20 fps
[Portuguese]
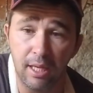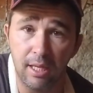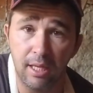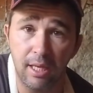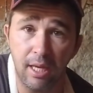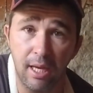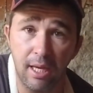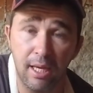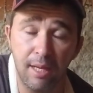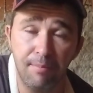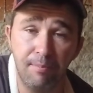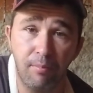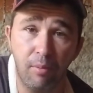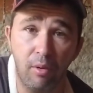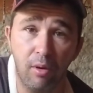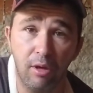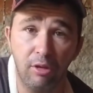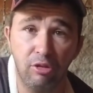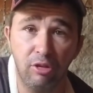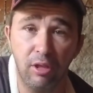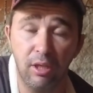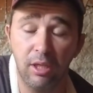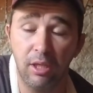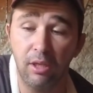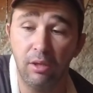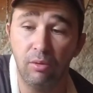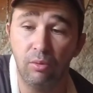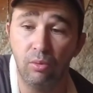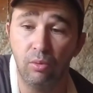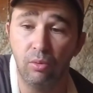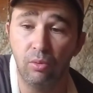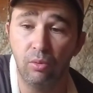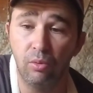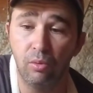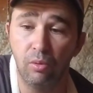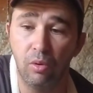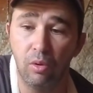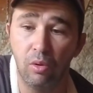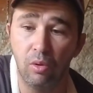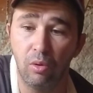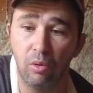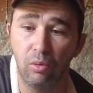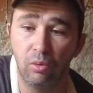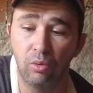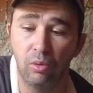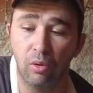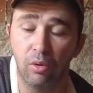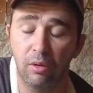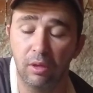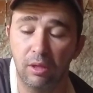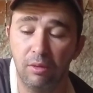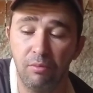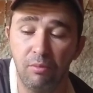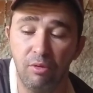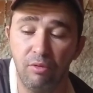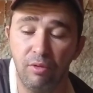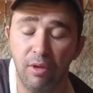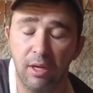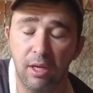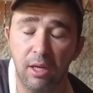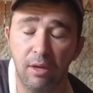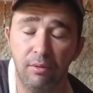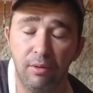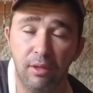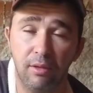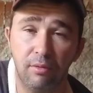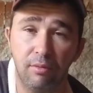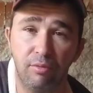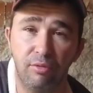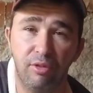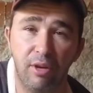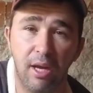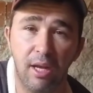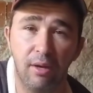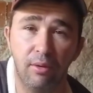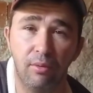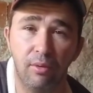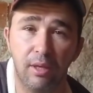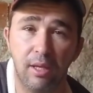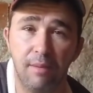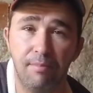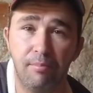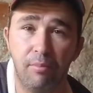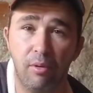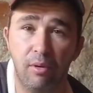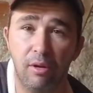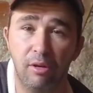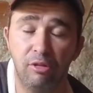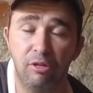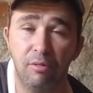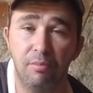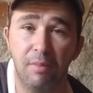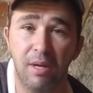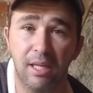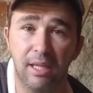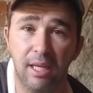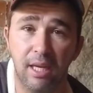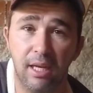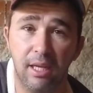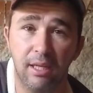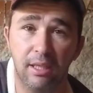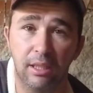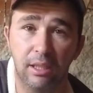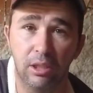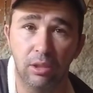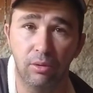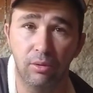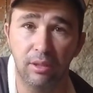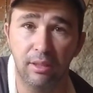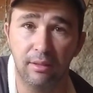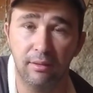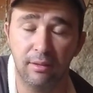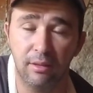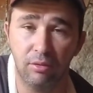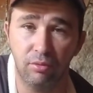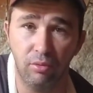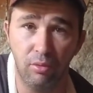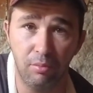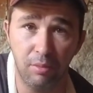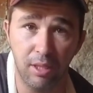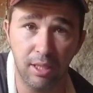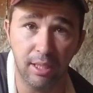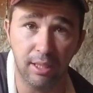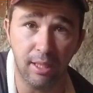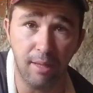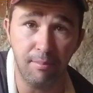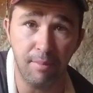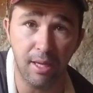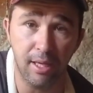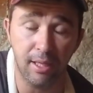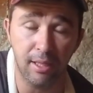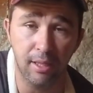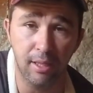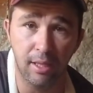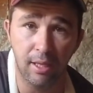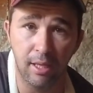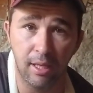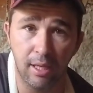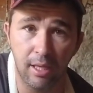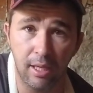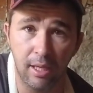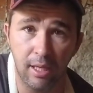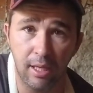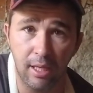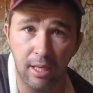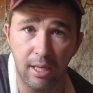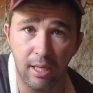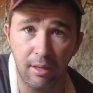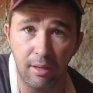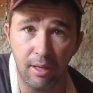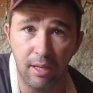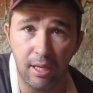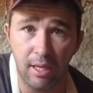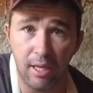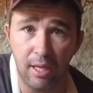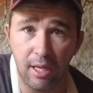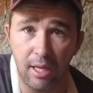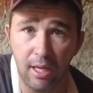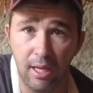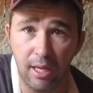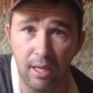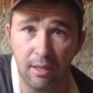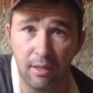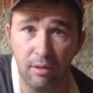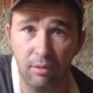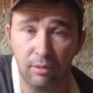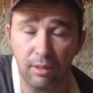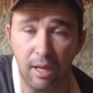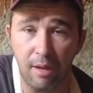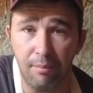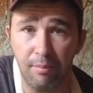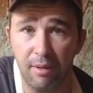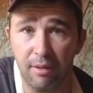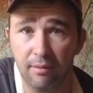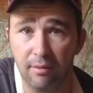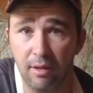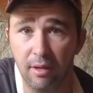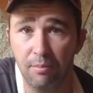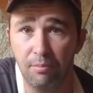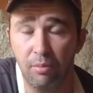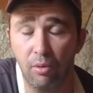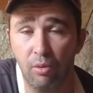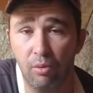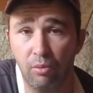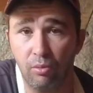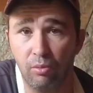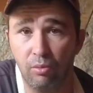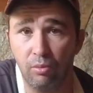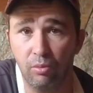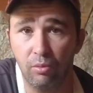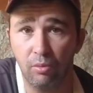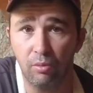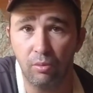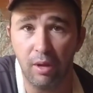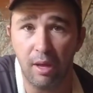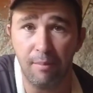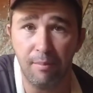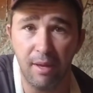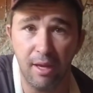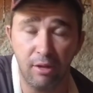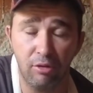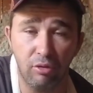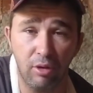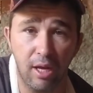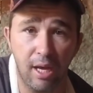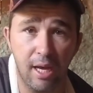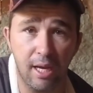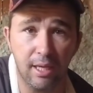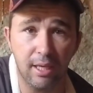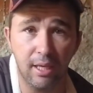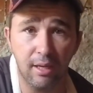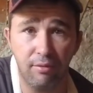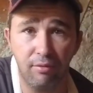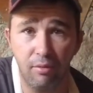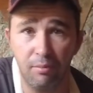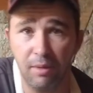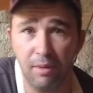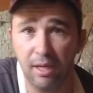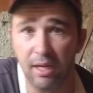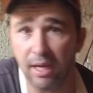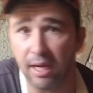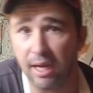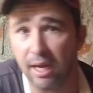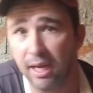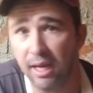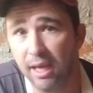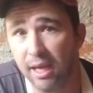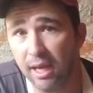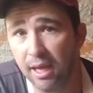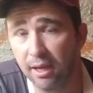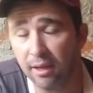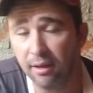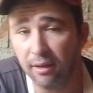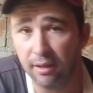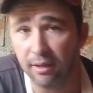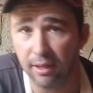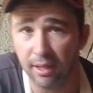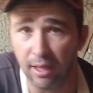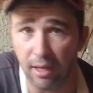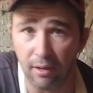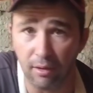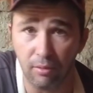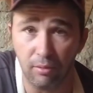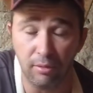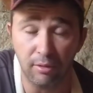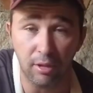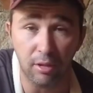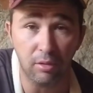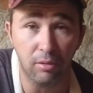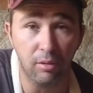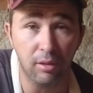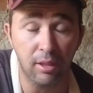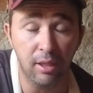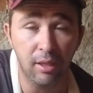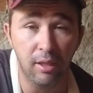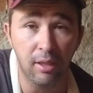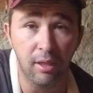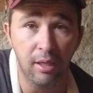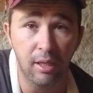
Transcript: E aí pode, e o, o dono que me vendeu isso falou que pode matar todas as formigas também. É, que eu tava pensando em pôr um, um, remédio lá, que a formiga carrega, aquela coisa toda.